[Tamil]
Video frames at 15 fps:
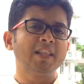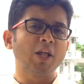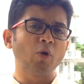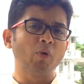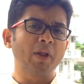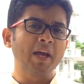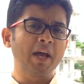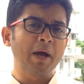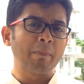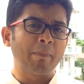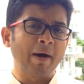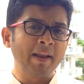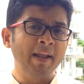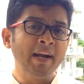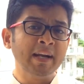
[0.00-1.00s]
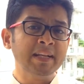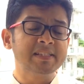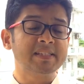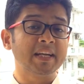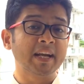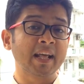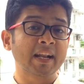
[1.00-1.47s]
தன்னுடைய பனிரெண்டு
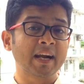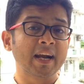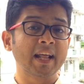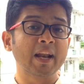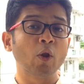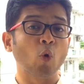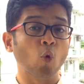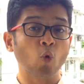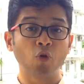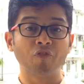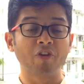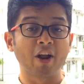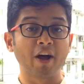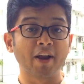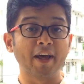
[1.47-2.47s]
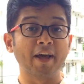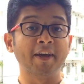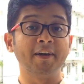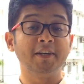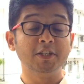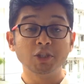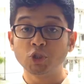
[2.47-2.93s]
சீடர்களில் ஒருவரான
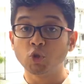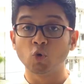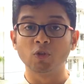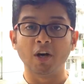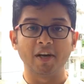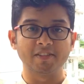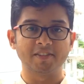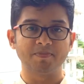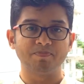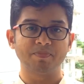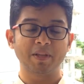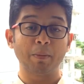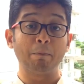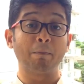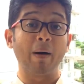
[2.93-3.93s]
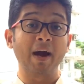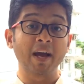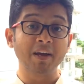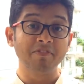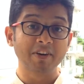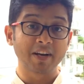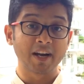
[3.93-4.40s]
ஜூதாஸ்
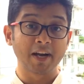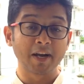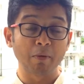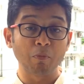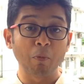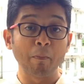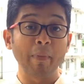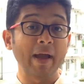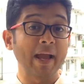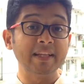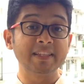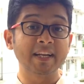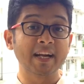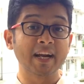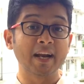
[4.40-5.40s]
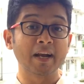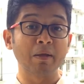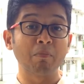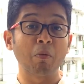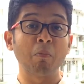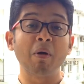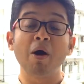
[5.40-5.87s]
பகைவர்களிடமும்
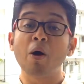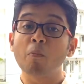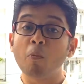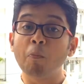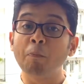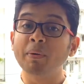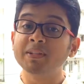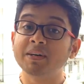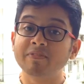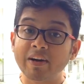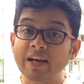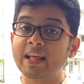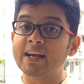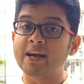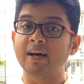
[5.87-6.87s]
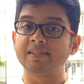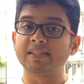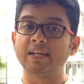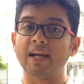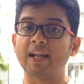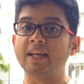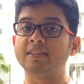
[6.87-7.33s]
எதிரிகளிடமும் முப்பது
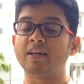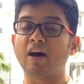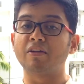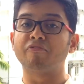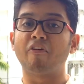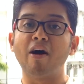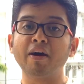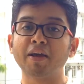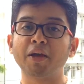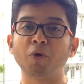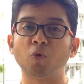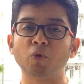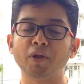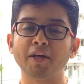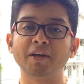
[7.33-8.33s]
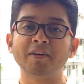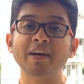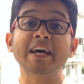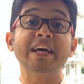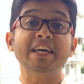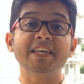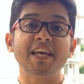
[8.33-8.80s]
வெள்ளிக்காசுகளை தான் வாங்கி கொண்டு
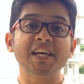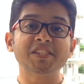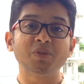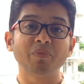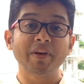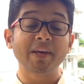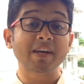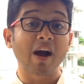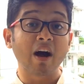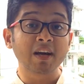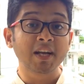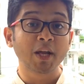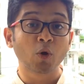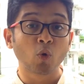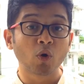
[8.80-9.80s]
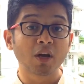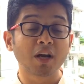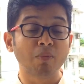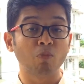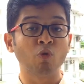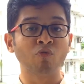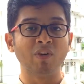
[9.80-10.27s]
இயேசுவை காட்டி
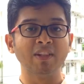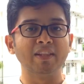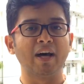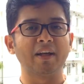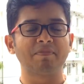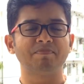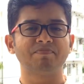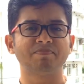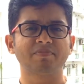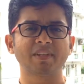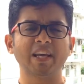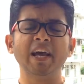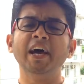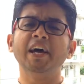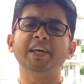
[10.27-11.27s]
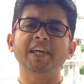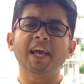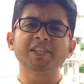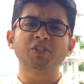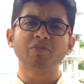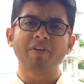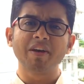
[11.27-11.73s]
கொடுக்க முன்வந்தார்
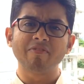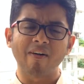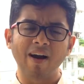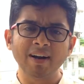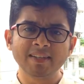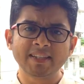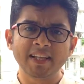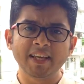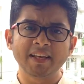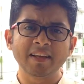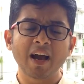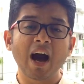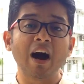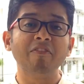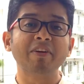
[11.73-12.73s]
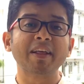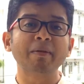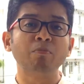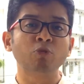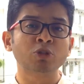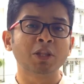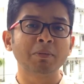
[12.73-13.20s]
இயேசுவை வாழ்த்தி அவரை
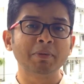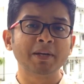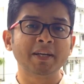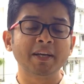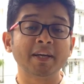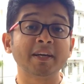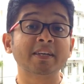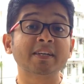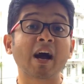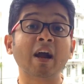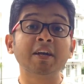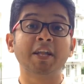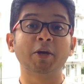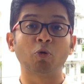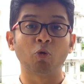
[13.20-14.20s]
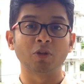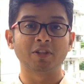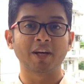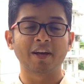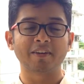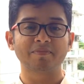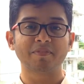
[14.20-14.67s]
முத்தமிட்டு காட்டி
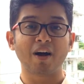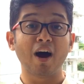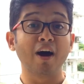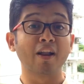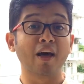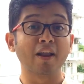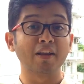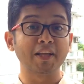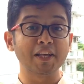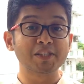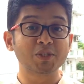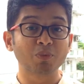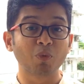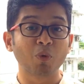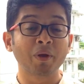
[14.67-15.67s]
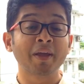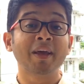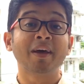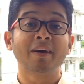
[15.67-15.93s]
கொடுத்தார் ஆனால் இயேசுவோ